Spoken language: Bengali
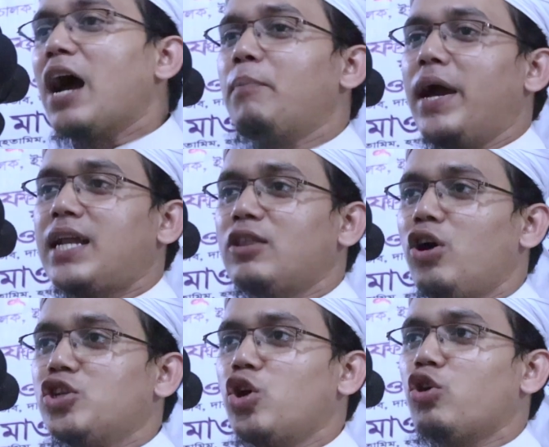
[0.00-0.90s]
থাকবে এটা
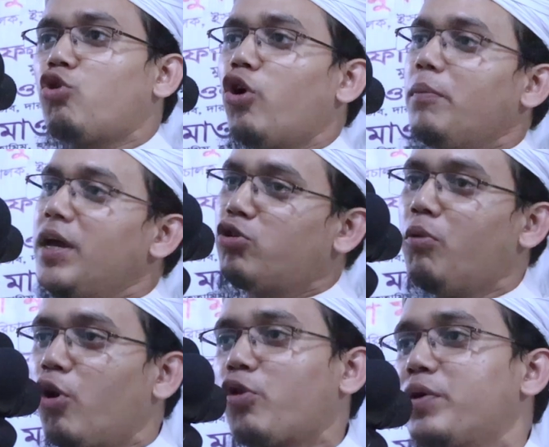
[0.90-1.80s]
ধর্ষণ করবি
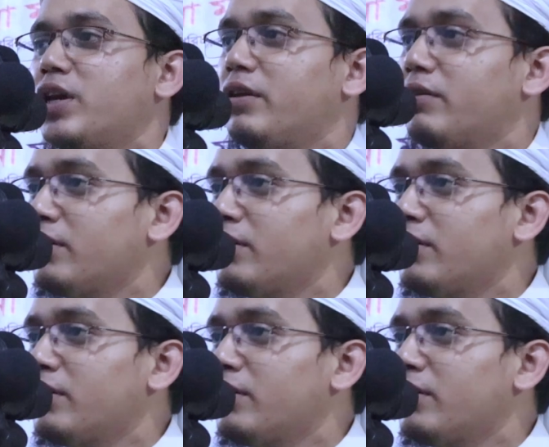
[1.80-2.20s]
তো মরবি